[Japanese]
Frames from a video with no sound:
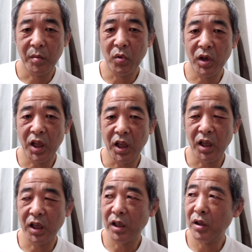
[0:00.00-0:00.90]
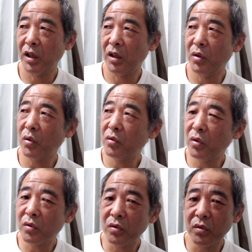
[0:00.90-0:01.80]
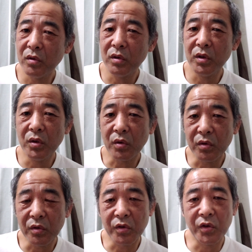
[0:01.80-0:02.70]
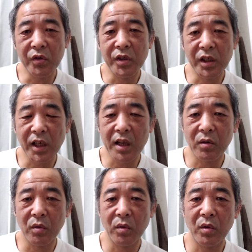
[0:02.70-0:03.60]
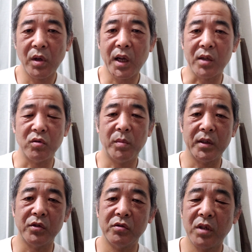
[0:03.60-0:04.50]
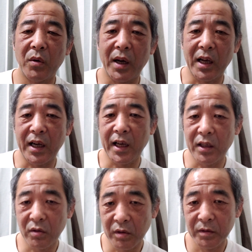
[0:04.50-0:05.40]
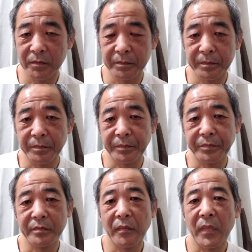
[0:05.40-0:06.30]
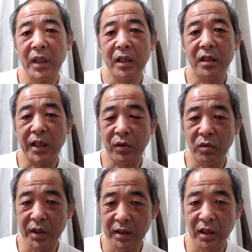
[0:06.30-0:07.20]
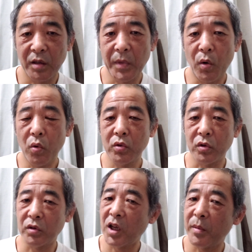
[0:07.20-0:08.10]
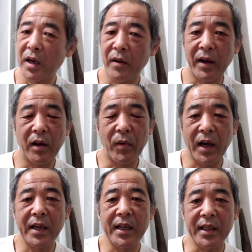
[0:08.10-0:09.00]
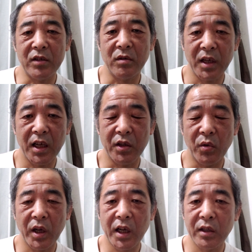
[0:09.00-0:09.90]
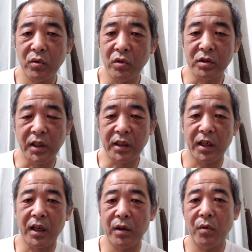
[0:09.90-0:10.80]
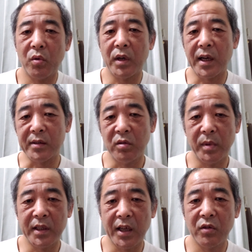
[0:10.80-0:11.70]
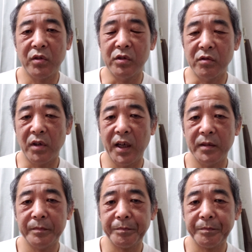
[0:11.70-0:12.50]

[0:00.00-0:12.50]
もうね、よくよく、よくよく注意しないと火葬場というのがわからないと。いったところでした。まあ、多くのドライバーはわかんないでしょうな。夜中に通るんだったら、ここは火葬場だよというのが。